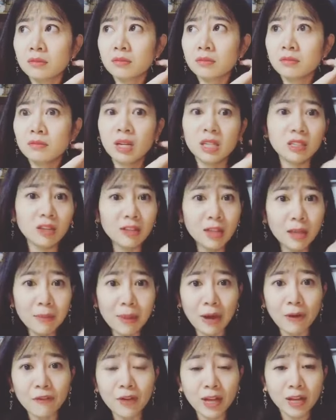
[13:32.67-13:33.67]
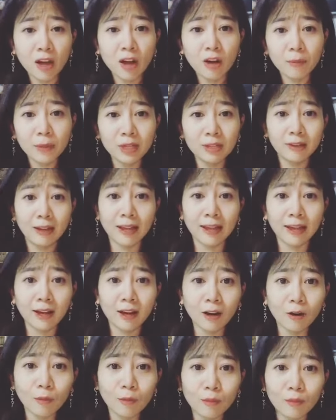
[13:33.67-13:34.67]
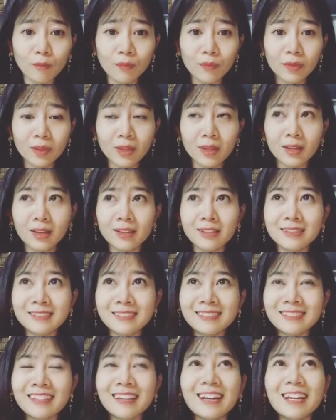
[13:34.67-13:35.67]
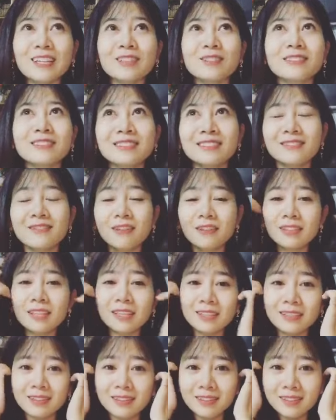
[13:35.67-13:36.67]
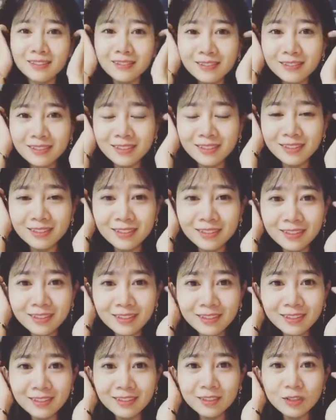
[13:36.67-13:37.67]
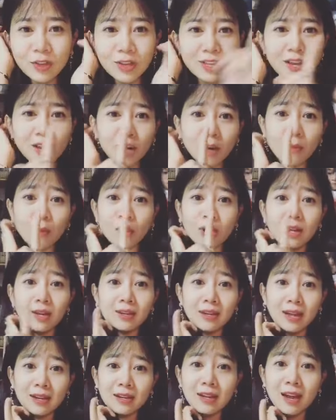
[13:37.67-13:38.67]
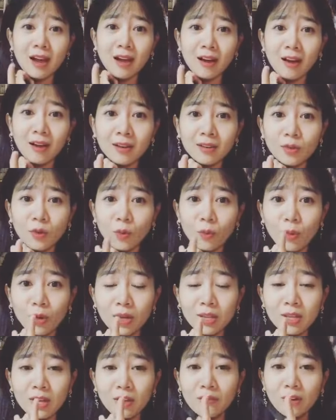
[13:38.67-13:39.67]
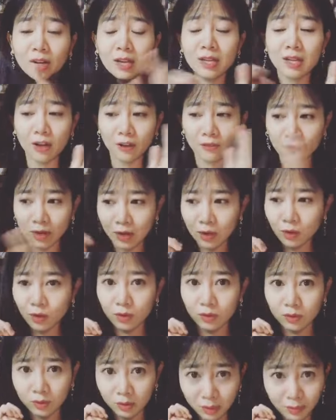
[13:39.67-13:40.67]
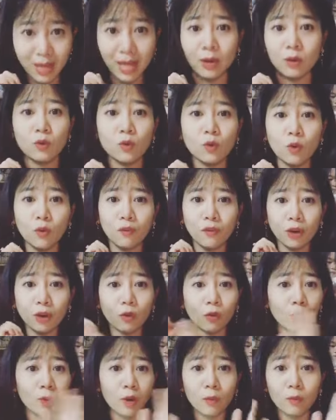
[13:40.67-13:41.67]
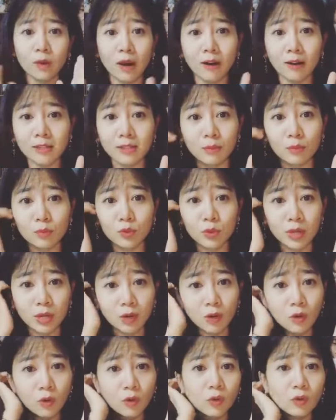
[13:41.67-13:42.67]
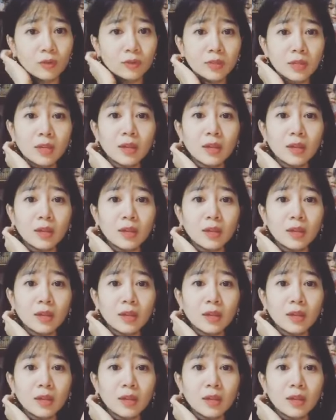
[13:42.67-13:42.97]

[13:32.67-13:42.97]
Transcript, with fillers: mình có thể bảo vệ con mình được hay không tức là vương Tích duy nhất có một cái hình ảnh đó của một cái nhân vật cái nhân vật người mẹ của cô Vân cũng không có ở trong truyện luôn